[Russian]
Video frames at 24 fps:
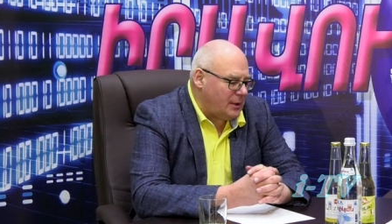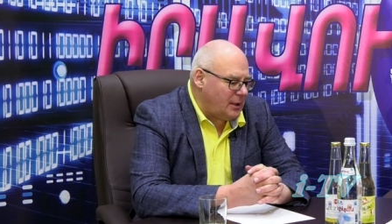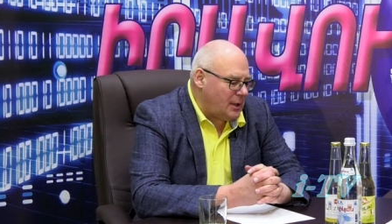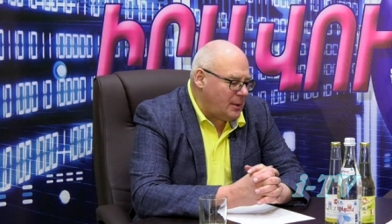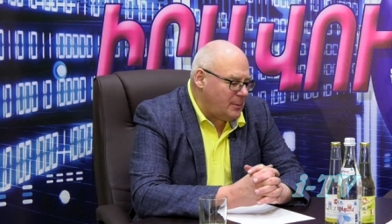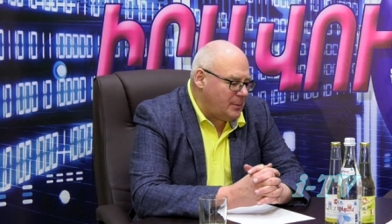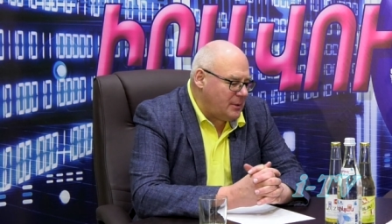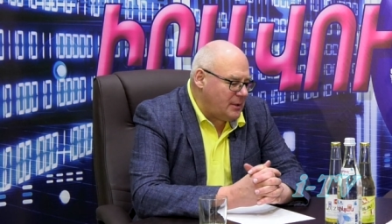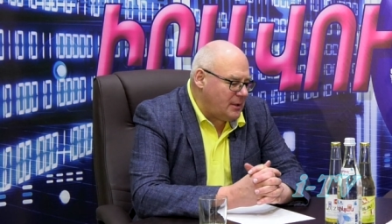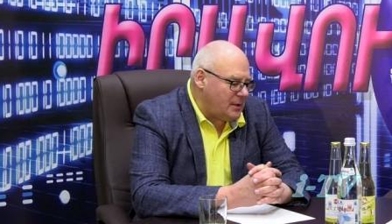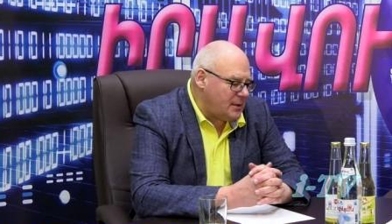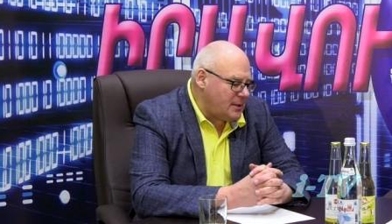Я
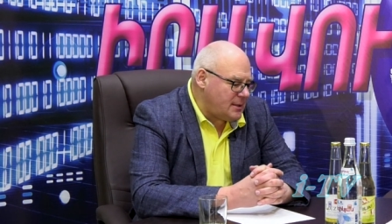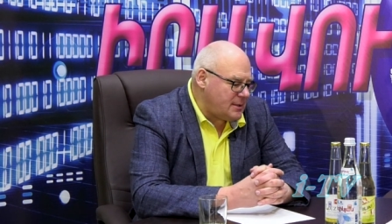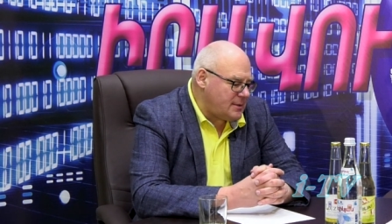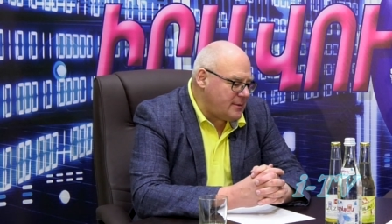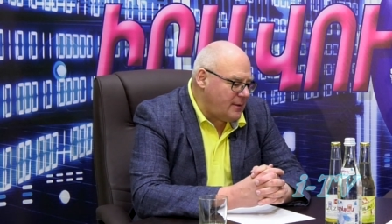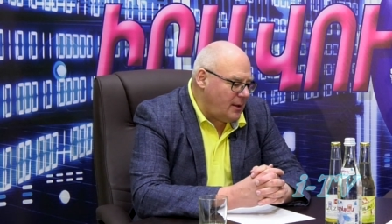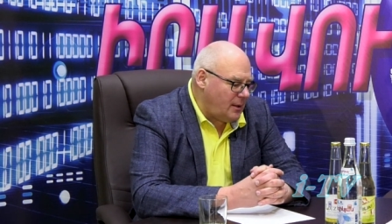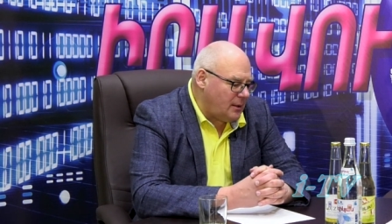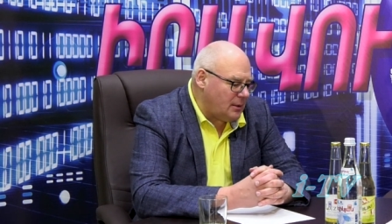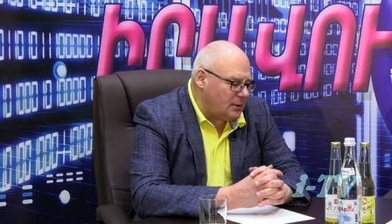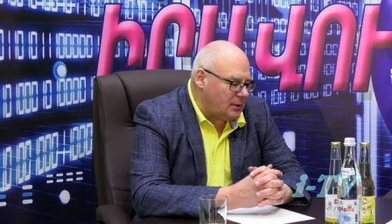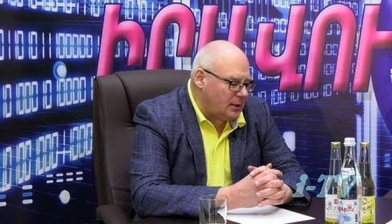бы не
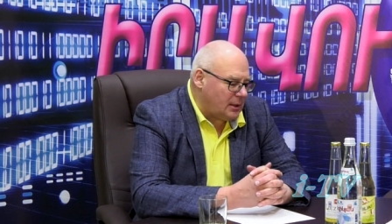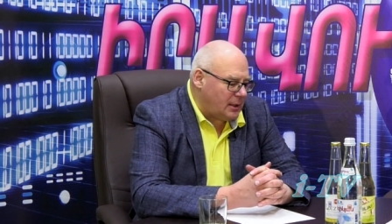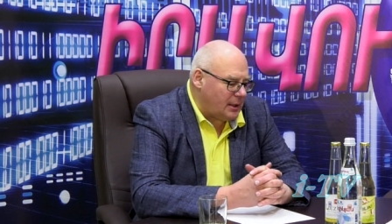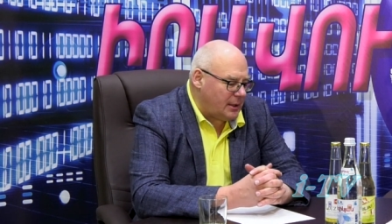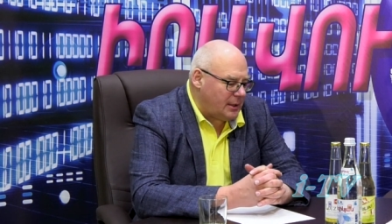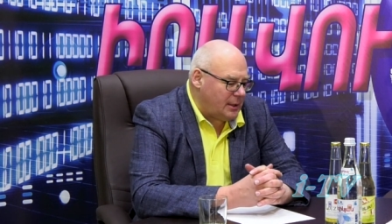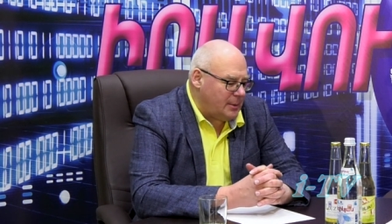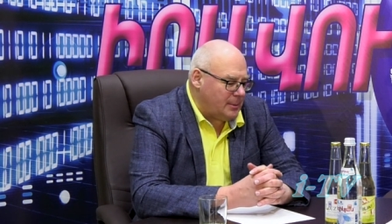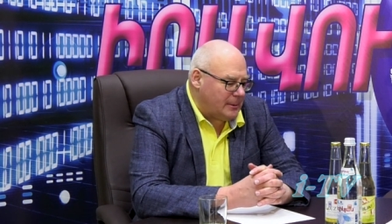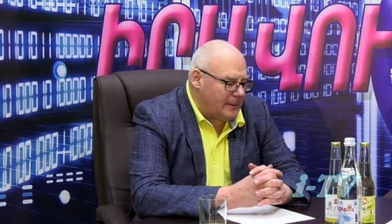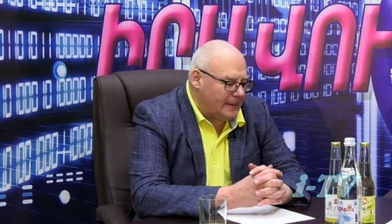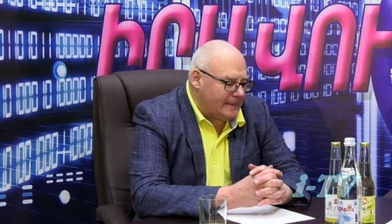назвал это
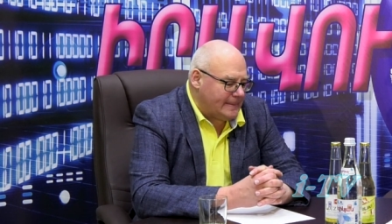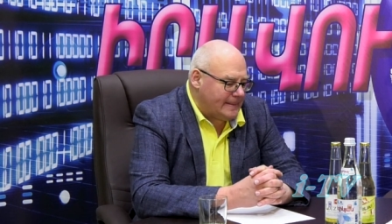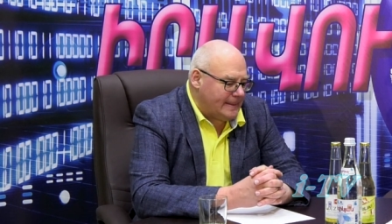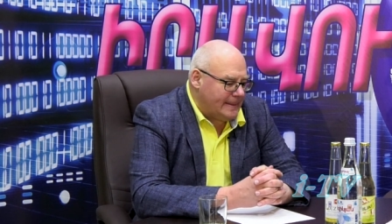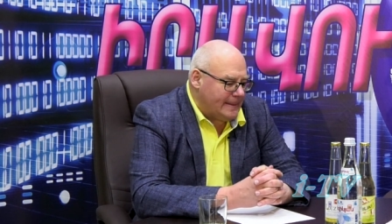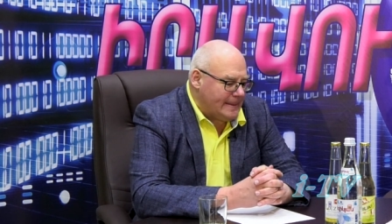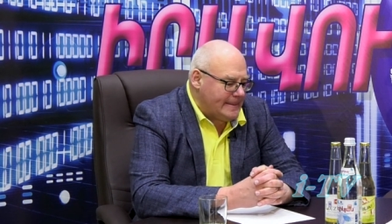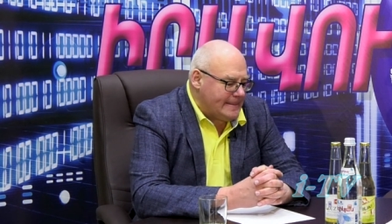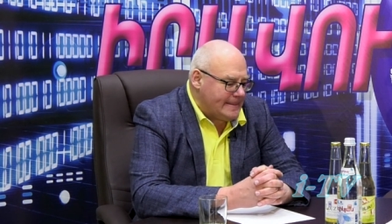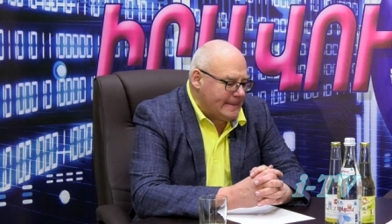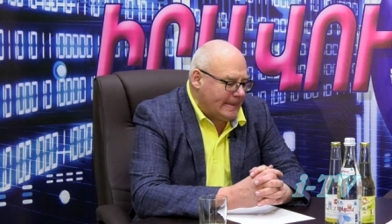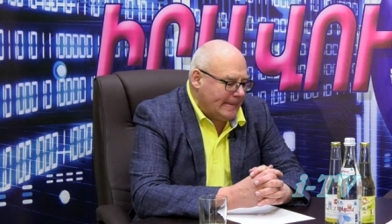каким-то,
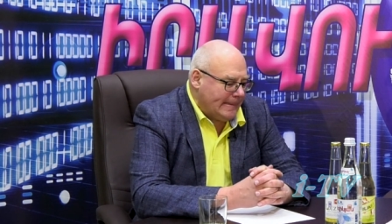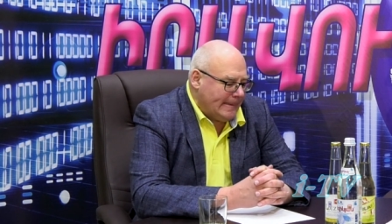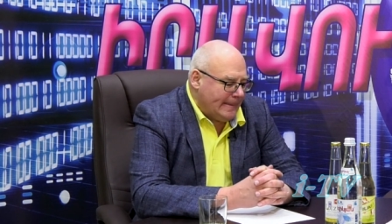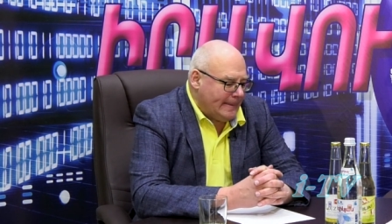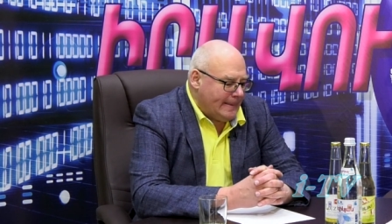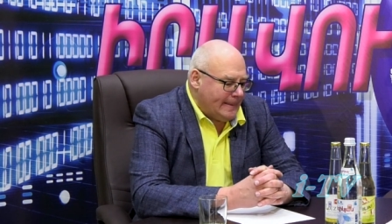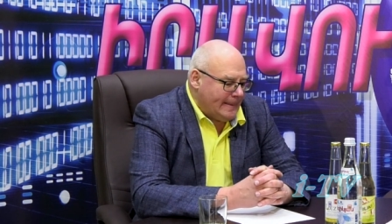знаете,